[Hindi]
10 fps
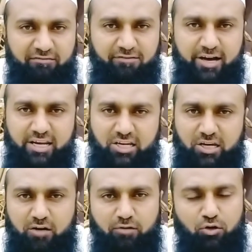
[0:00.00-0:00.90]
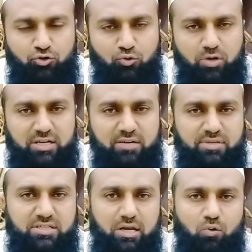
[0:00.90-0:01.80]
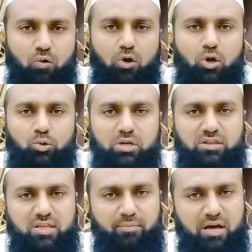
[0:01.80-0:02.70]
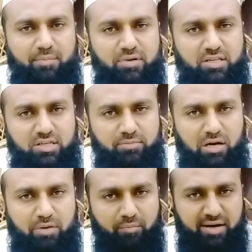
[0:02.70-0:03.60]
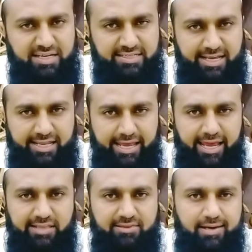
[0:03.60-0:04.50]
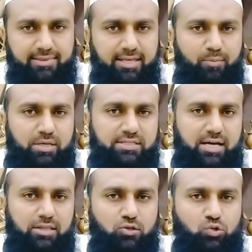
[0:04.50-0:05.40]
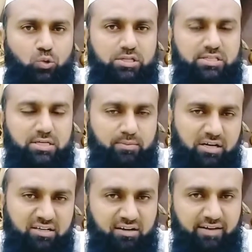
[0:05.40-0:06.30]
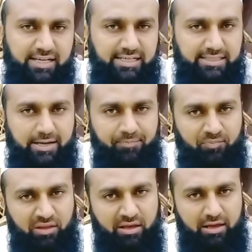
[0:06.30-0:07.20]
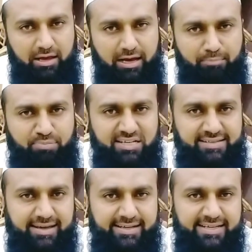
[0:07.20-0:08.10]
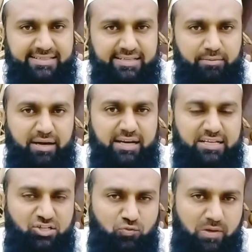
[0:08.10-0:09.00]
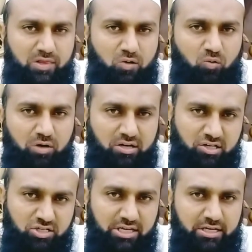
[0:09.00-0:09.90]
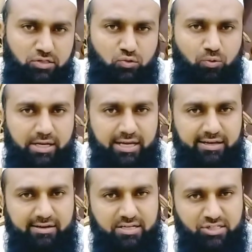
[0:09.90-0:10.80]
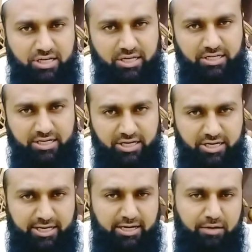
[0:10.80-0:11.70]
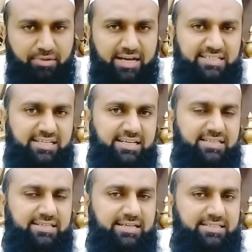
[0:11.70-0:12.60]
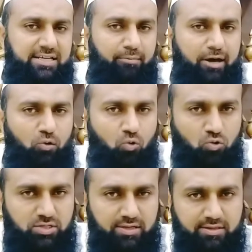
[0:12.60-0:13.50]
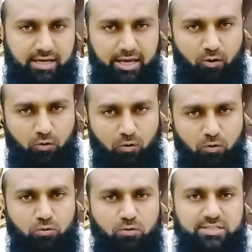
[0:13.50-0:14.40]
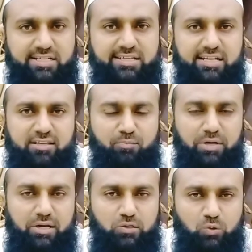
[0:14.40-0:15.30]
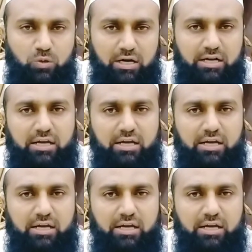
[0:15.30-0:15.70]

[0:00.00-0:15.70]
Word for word: फाल लकवा और शुगर का मसला हो तो इन तमाम के तमाम अमराज के लिए एक तरतीब के साथ इसको इस्तेमाल करवाया जाता है अब बलसान का इस्तेमाल किस बंदे को करना चाहिए किसको नहीं करना चाहिए या किन किन अमराज के लिए इसका इस्तेमाल हो सकता है और कौन कौन से इसके अंदर परहेज़ होगा